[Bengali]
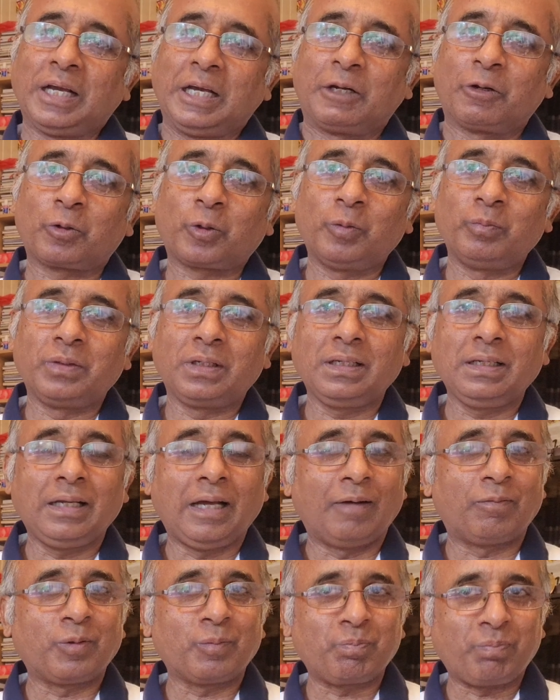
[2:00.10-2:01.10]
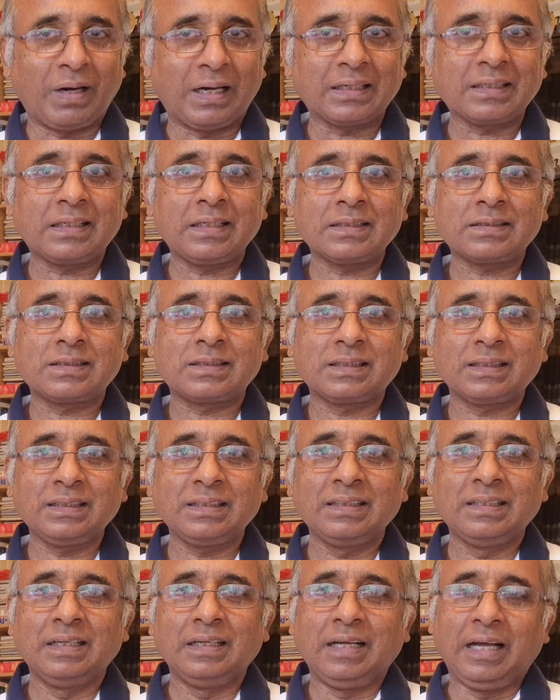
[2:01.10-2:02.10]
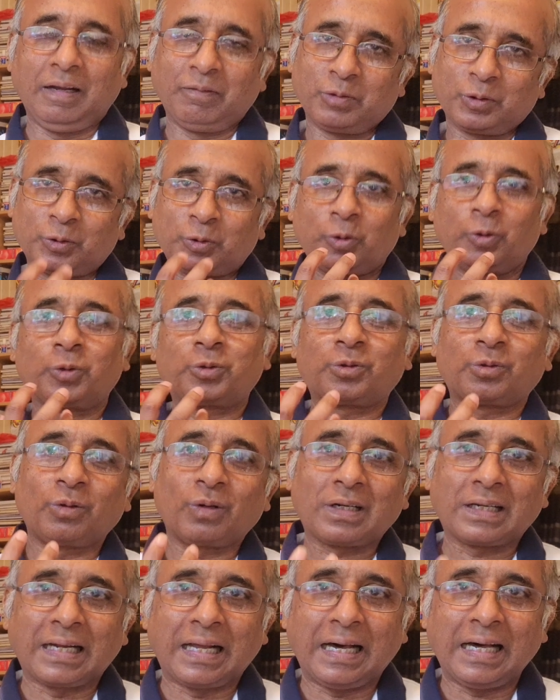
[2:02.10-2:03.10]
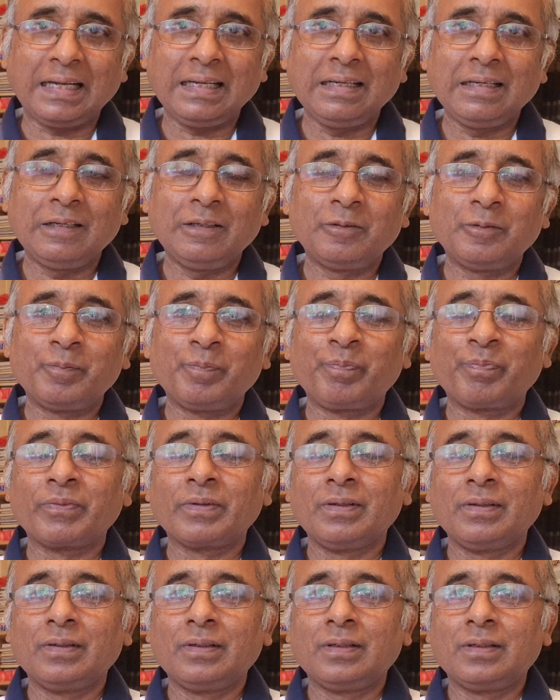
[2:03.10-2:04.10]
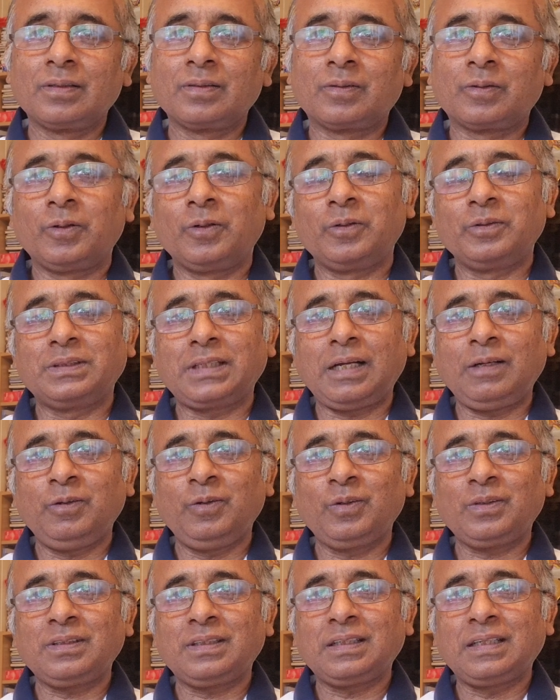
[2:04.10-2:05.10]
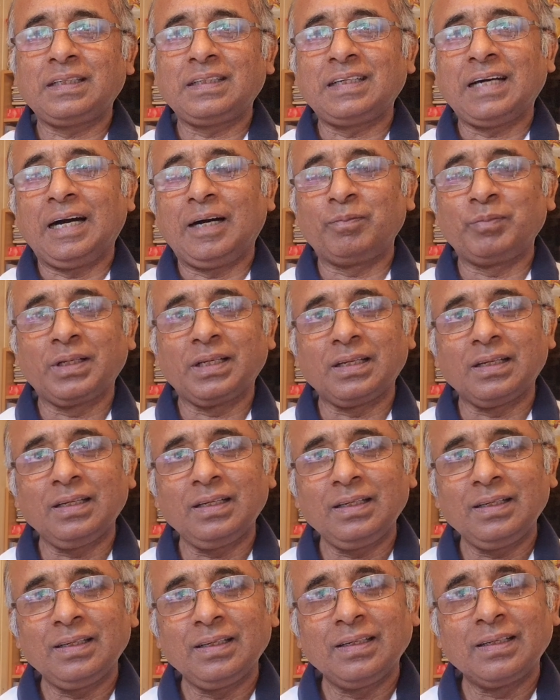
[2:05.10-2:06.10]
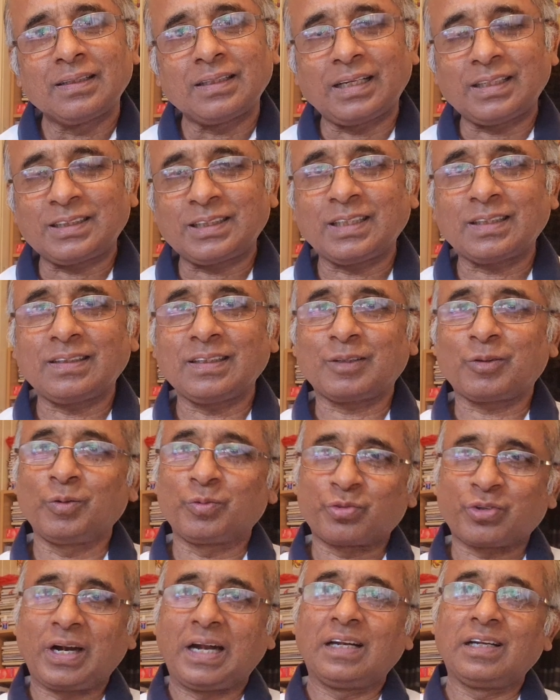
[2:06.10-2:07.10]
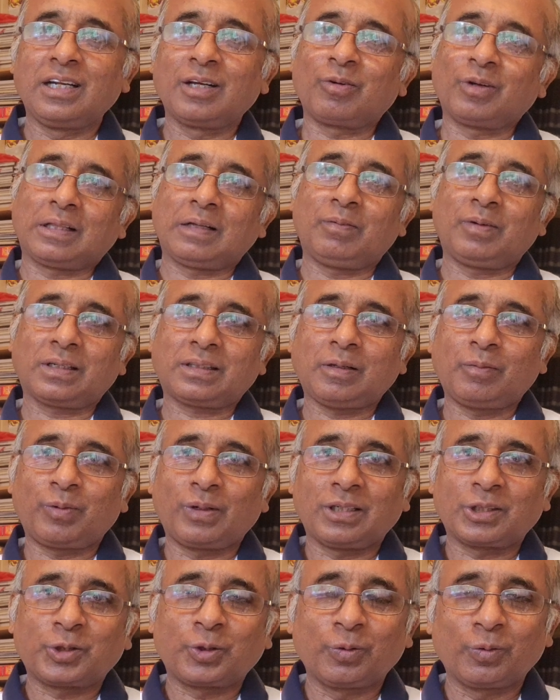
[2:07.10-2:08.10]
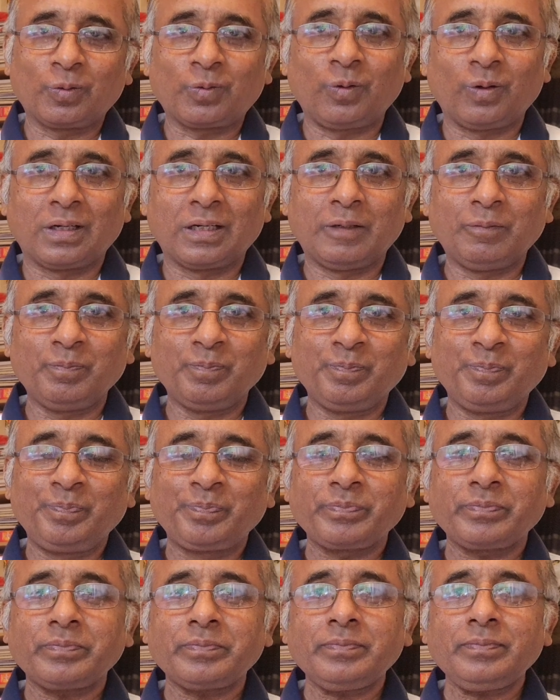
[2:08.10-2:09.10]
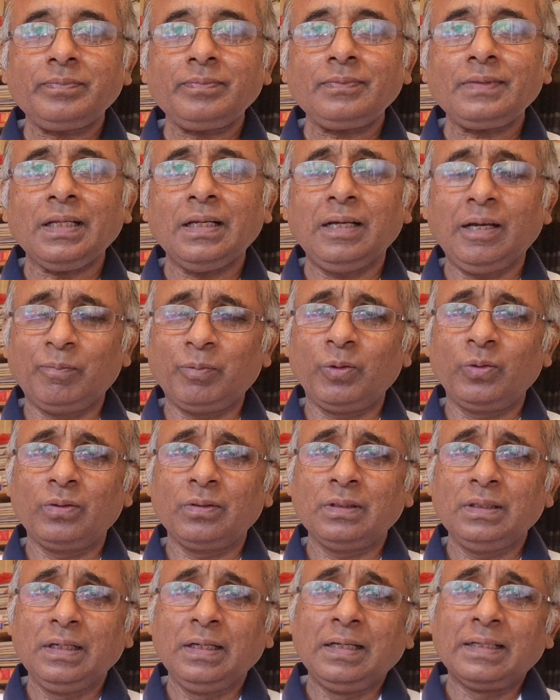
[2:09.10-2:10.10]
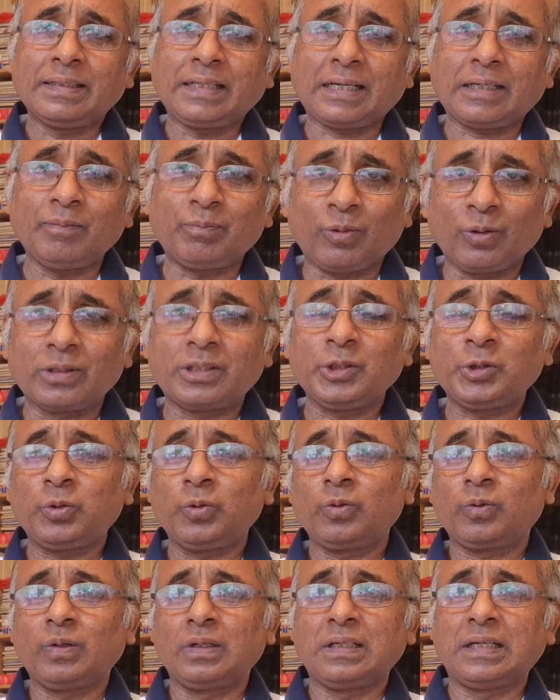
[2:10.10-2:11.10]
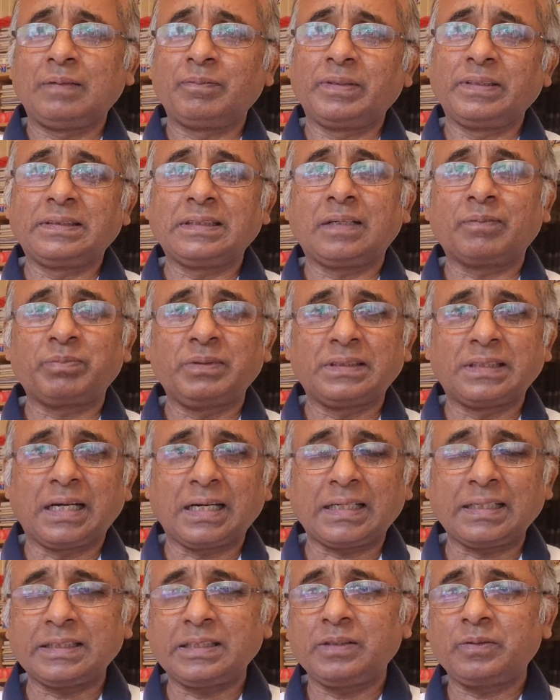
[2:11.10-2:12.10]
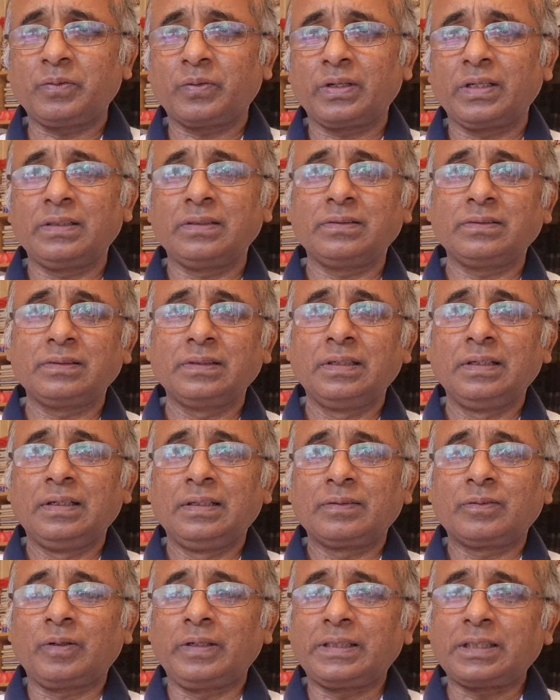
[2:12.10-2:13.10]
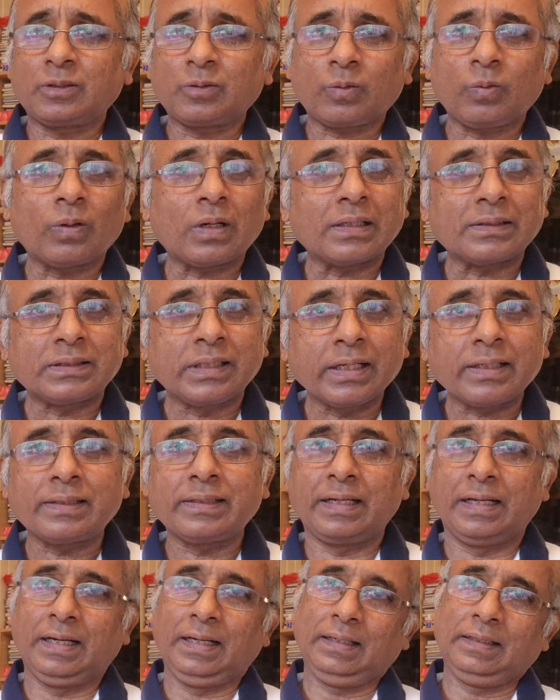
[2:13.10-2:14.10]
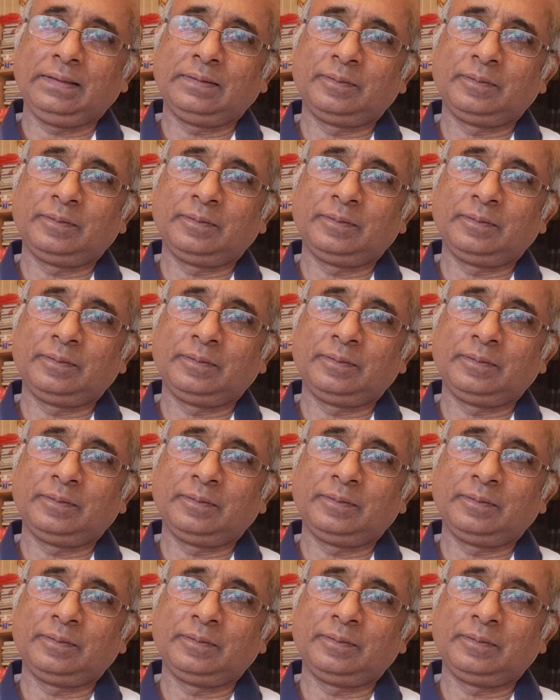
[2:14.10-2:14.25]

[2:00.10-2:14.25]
এরকমই এবং পান খাচ্ছে এবং ঠোঁট লাল তো যাই হোক আমি তার সাথে খুব ফ্রেন্ডলি কথাবার্তা বলা শুরু করলাম এবং তাকে বলতে শুরু করলাম এই যে আপনি ডাকাতি করেন তো এটা তো করা ঠিক না